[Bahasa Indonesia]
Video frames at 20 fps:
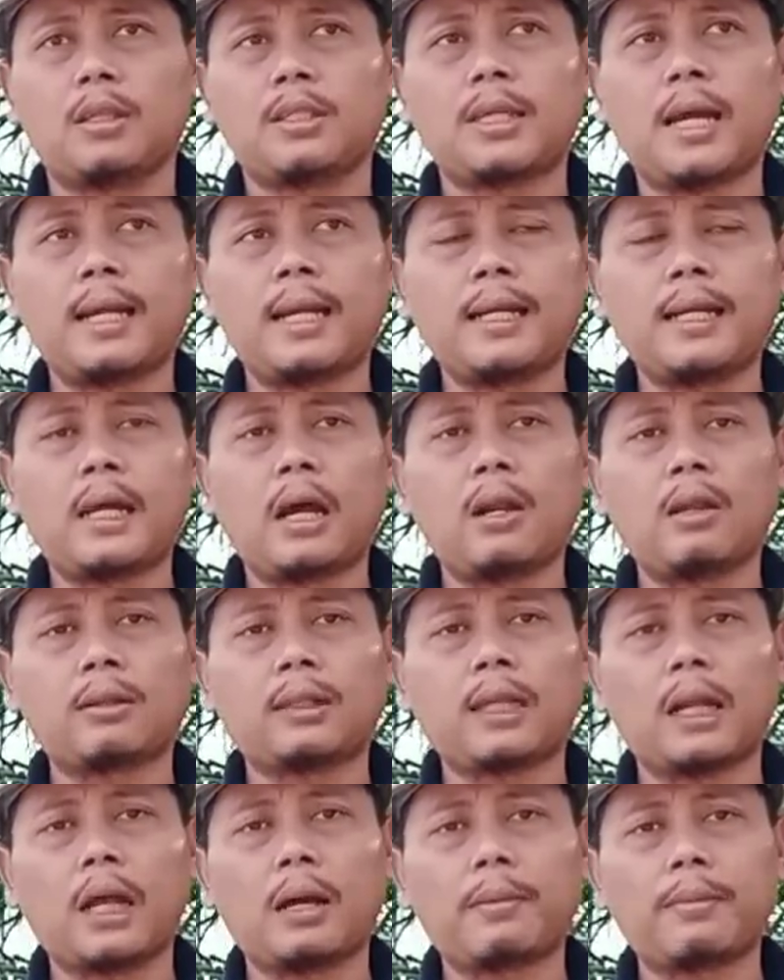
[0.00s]
Jadi kalau
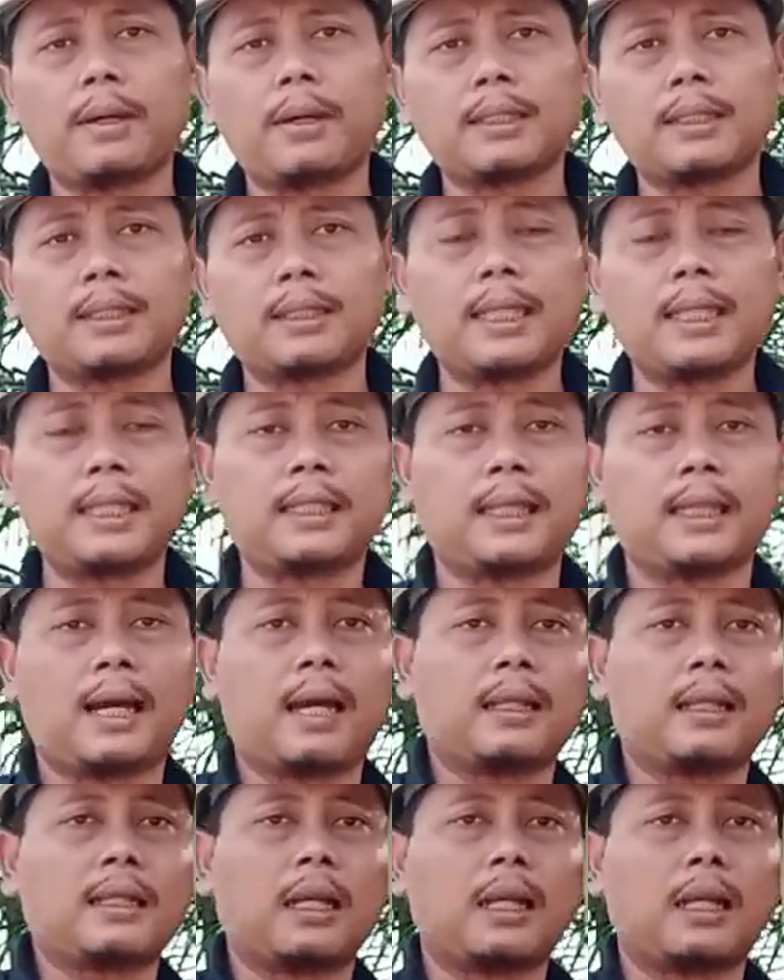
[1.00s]
tanaman
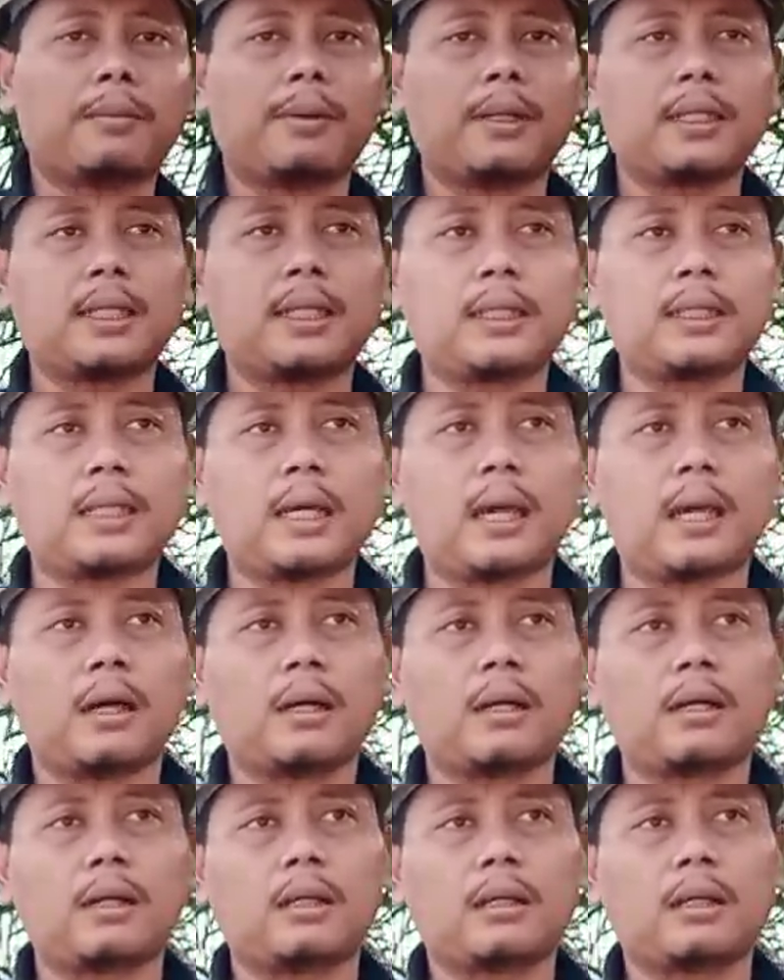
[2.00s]
kita, tanaman kita
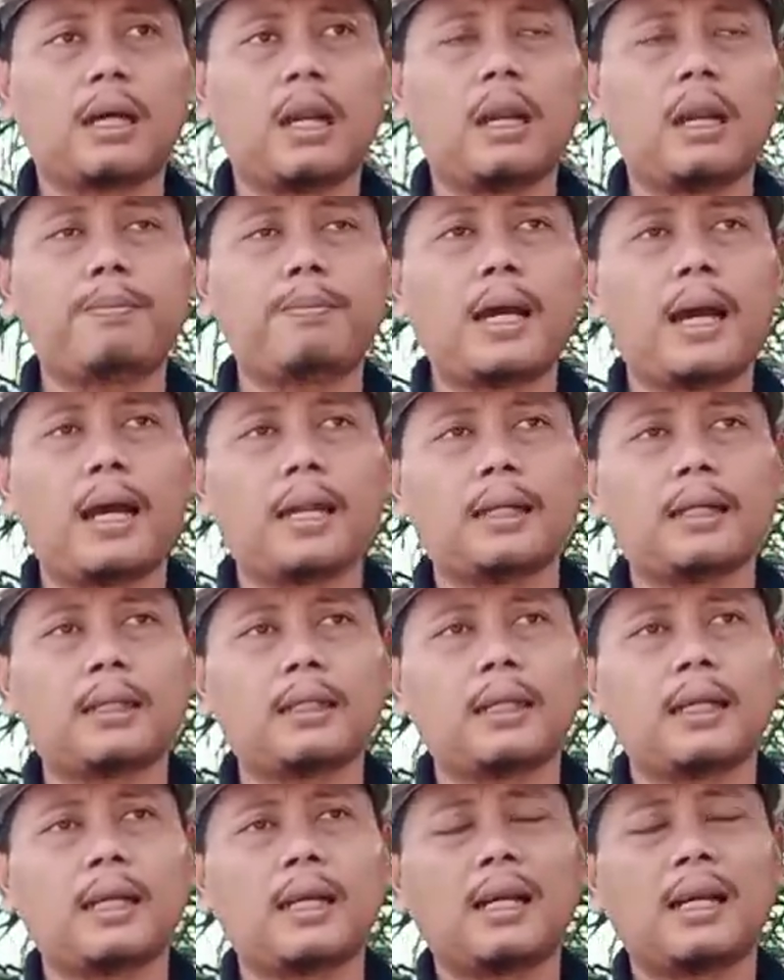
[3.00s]

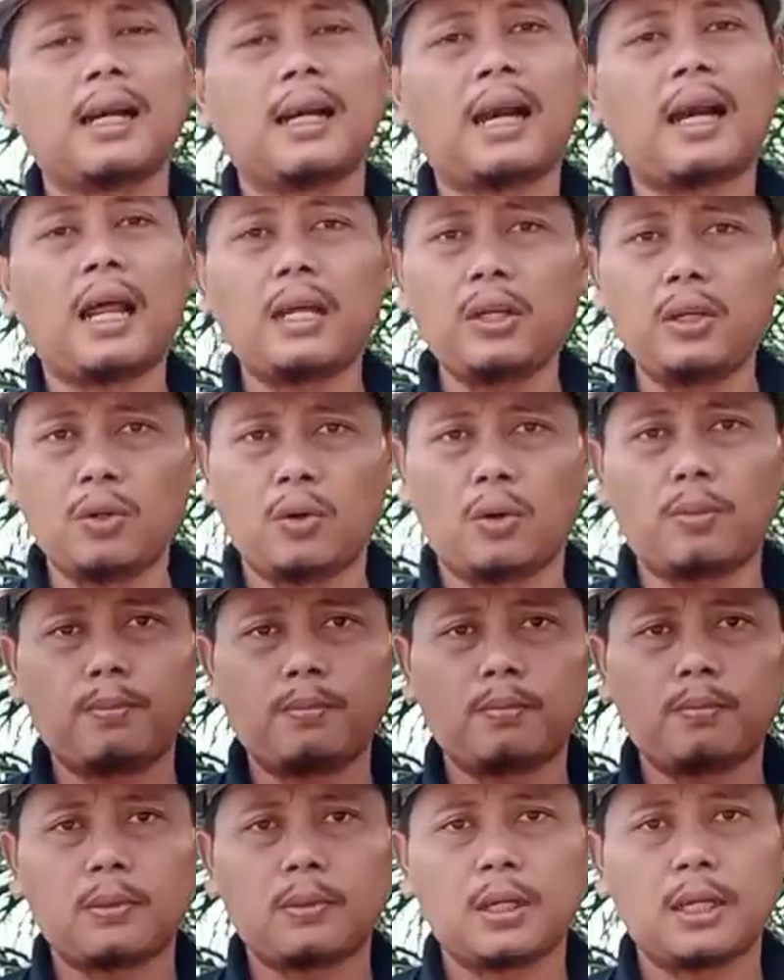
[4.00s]
kelebihan kalium,